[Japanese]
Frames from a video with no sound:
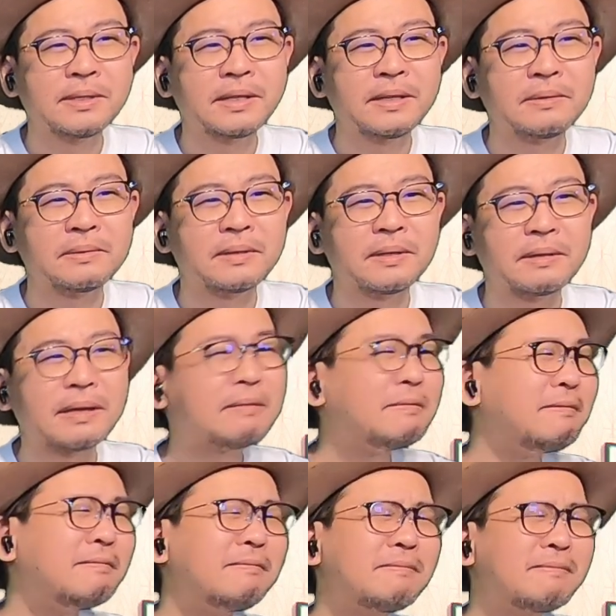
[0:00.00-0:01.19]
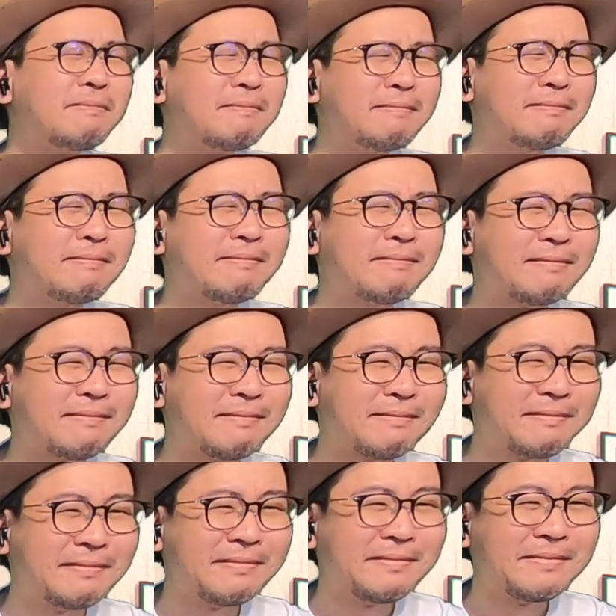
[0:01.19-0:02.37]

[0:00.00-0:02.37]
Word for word: せてるんだよね。うーん。